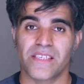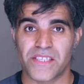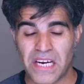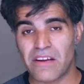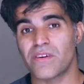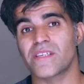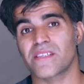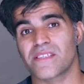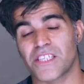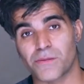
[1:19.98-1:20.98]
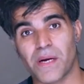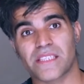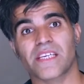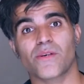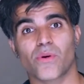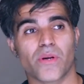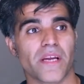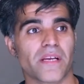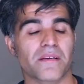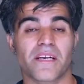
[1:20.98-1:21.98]
ड्राइवर जज्बाती हो
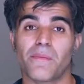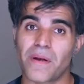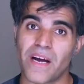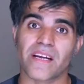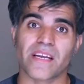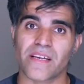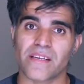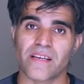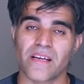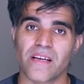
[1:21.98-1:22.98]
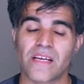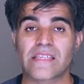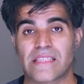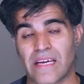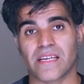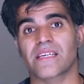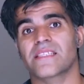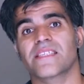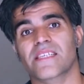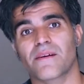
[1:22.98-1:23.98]
के घबरा के तारक
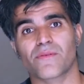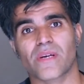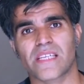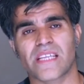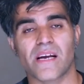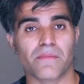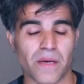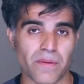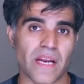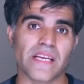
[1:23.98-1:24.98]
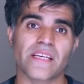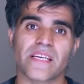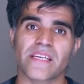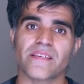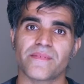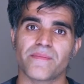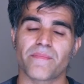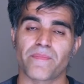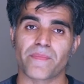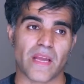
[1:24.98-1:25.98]
अजीज़ साहब को कहता है आप घबराइए नहीं
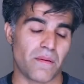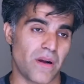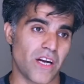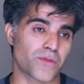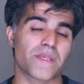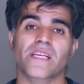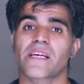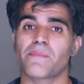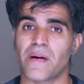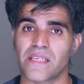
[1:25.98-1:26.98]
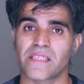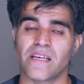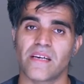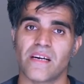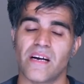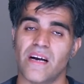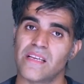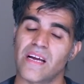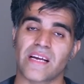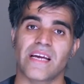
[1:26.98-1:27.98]
हम हॉस्पिटल के पास हैं
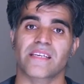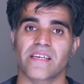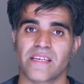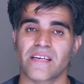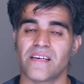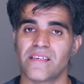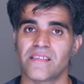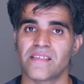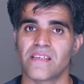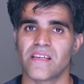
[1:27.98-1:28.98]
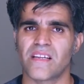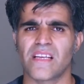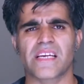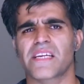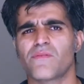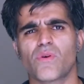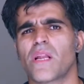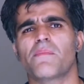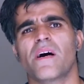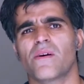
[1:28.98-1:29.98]
अल्लाह खैर करेगा लेकिन वो
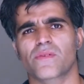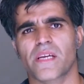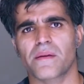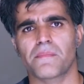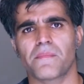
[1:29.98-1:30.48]
लम्हा उनके